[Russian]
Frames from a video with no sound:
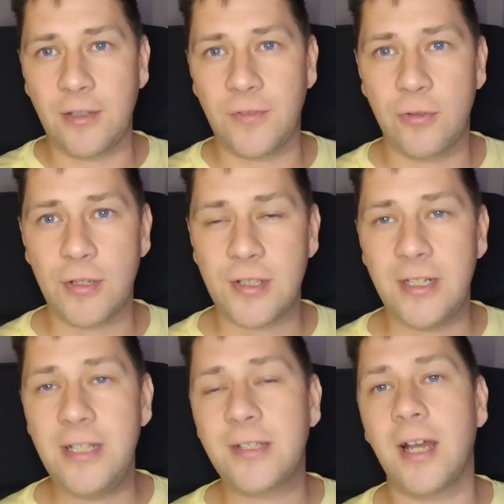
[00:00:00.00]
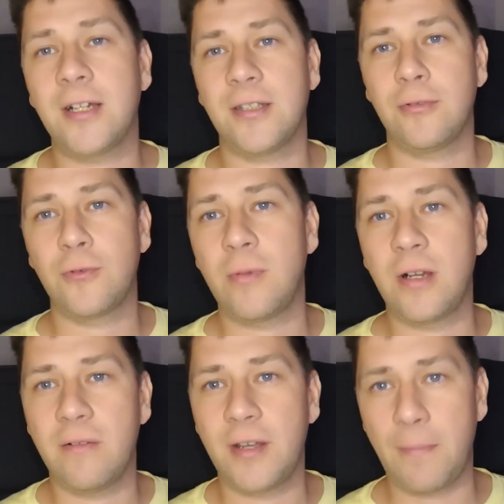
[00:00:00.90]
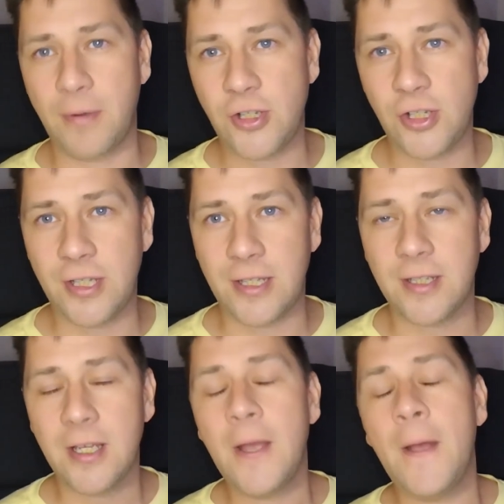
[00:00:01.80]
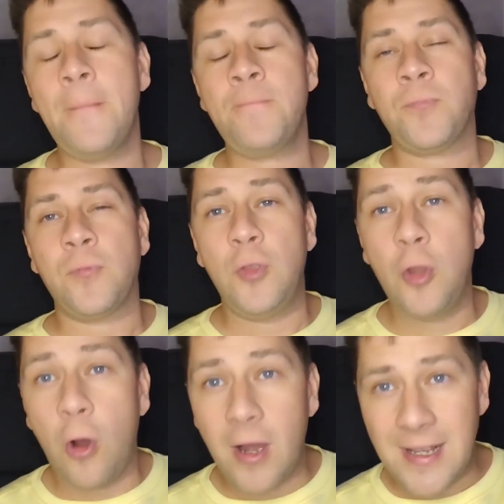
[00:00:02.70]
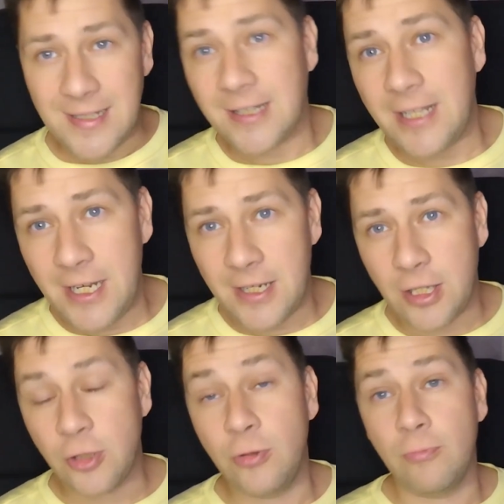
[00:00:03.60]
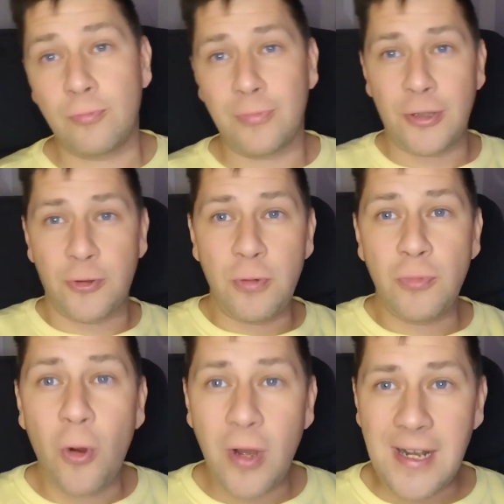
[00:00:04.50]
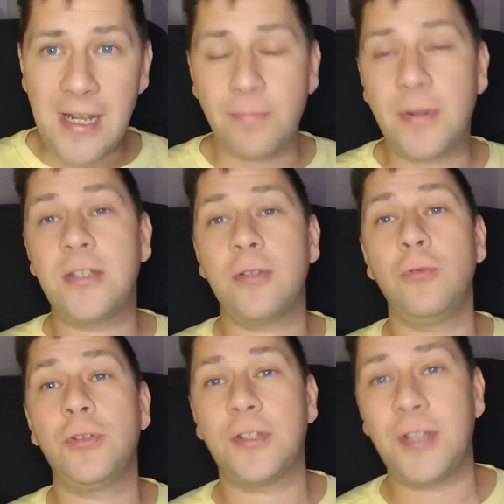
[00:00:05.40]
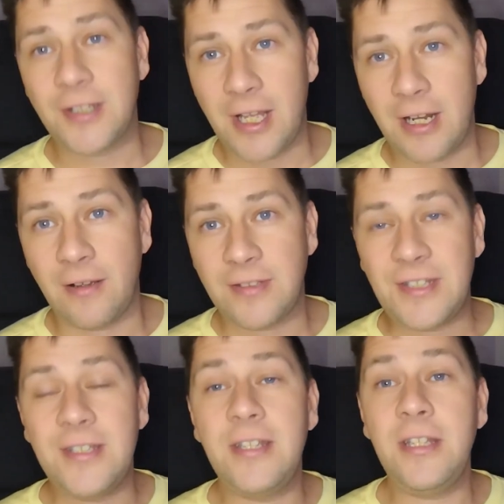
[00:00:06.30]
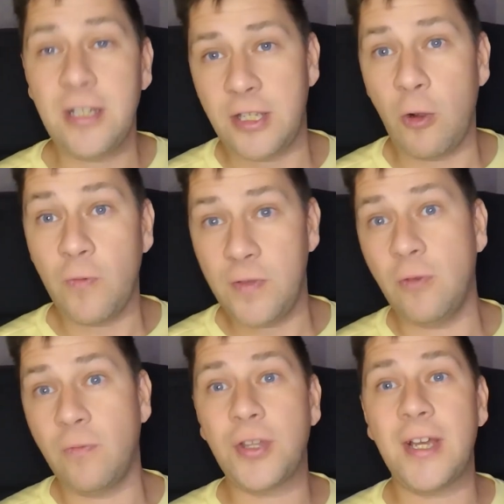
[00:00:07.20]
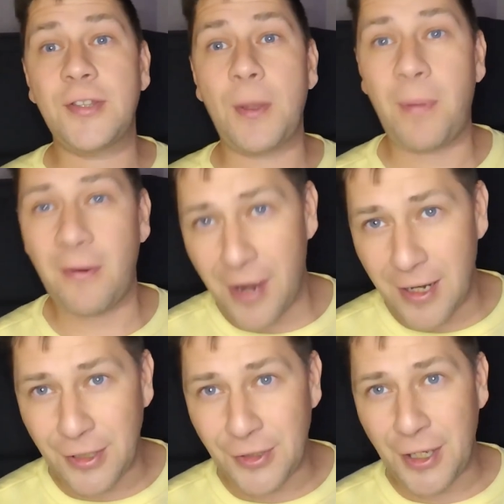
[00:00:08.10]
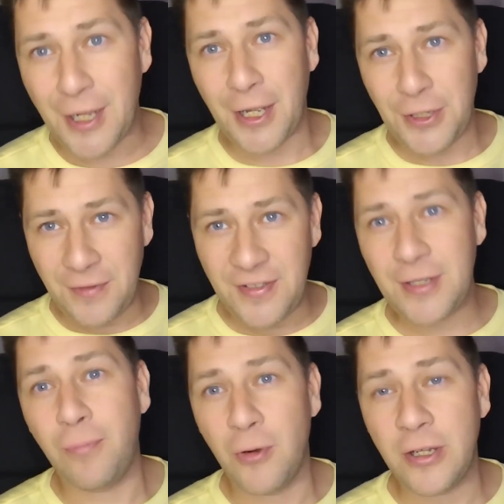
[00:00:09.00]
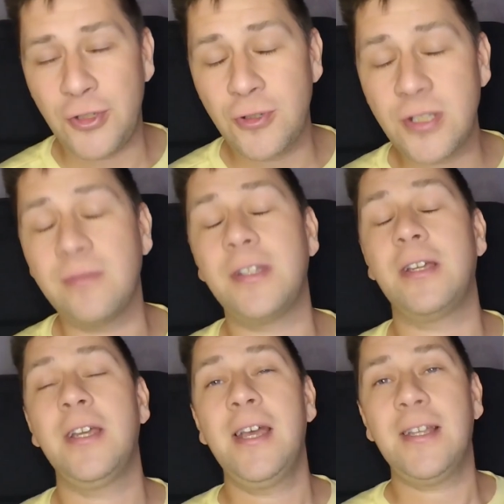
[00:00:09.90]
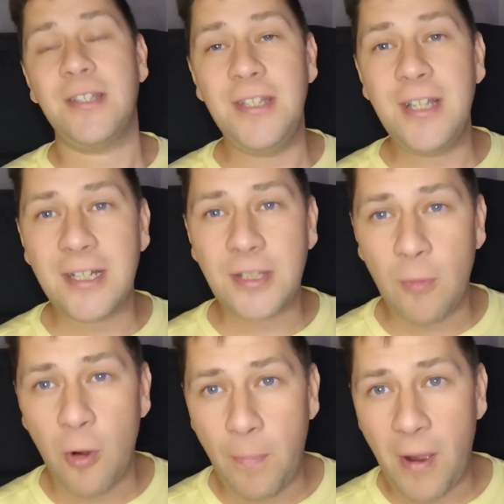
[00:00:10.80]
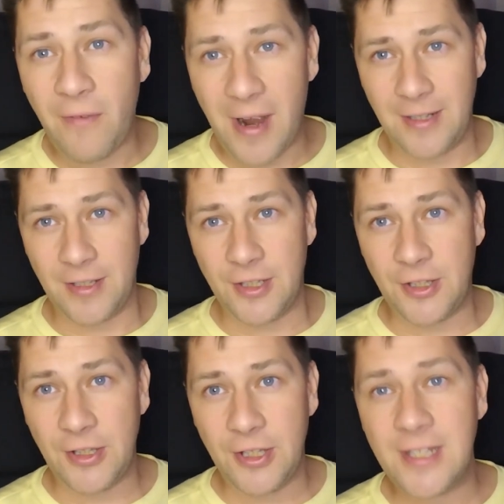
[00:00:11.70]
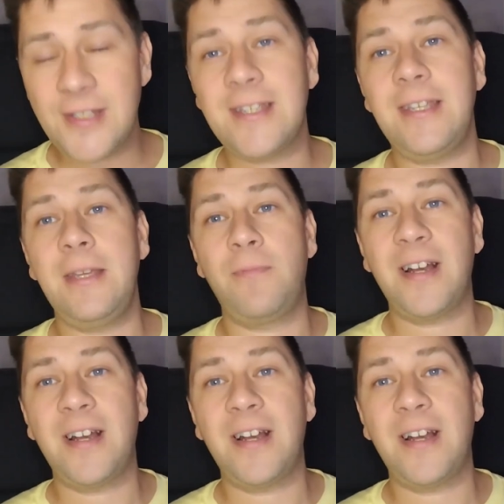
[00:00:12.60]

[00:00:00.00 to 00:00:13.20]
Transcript: это все разделить, как это, грубо говоря, просчитать. Но эзотерики, которые много лет практикуют и так далее. Среди них я увидел вот это повальное, так как они все более чувственны. Среди них это была повальная тенденция, и